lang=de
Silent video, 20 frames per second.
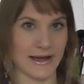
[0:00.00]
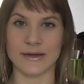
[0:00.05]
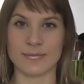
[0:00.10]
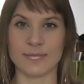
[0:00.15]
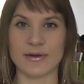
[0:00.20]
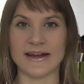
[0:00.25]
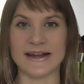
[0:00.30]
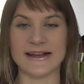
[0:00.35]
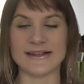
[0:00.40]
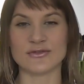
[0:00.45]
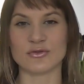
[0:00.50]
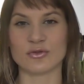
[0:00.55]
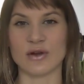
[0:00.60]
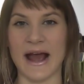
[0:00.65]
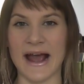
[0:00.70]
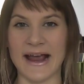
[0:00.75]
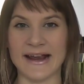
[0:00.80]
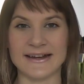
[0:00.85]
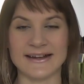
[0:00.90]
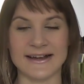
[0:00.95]
Ich bin eh so ein
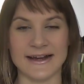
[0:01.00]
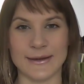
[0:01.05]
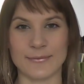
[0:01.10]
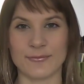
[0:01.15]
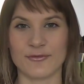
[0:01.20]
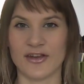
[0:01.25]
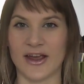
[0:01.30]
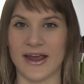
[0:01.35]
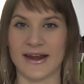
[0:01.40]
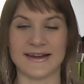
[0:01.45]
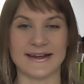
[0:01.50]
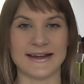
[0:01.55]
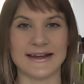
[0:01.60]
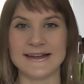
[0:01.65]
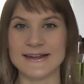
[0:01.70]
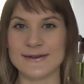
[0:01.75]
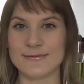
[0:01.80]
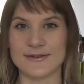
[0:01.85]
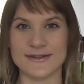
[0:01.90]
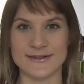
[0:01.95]
Eincreme-Fan. Ich
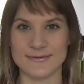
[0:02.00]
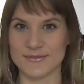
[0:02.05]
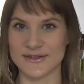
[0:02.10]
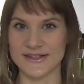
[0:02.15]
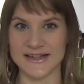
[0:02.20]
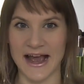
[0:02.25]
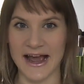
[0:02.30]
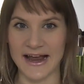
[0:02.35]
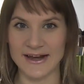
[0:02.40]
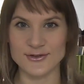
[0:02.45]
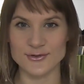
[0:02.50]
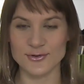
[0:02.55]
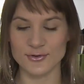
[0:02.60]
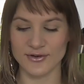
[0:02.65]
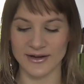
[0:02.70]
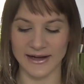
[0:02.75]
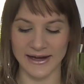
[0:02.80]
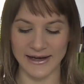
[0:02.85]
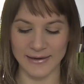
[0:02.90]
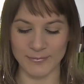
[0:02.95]
liebe es, mich
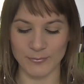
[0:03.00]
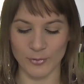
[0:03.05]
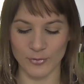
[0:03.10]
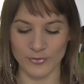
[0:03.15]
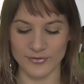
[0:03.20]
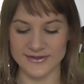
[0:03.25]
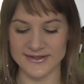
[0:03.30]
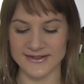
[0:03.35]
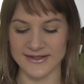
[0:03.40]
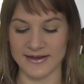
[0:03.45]
einzucremen und...